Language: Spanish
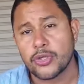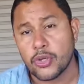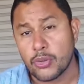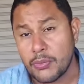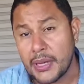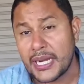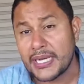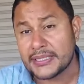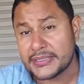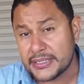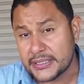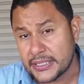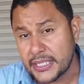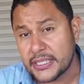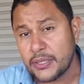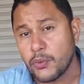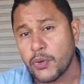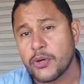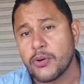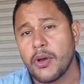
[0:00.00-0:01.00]
normales si
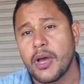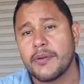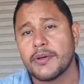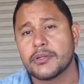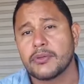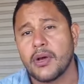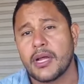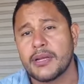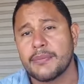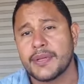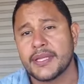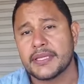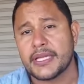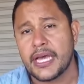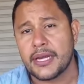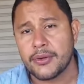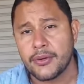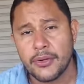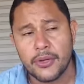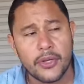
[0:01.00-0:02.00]
tiene buenos hábitos
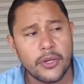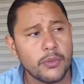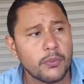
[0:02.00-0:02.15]
alimentarios,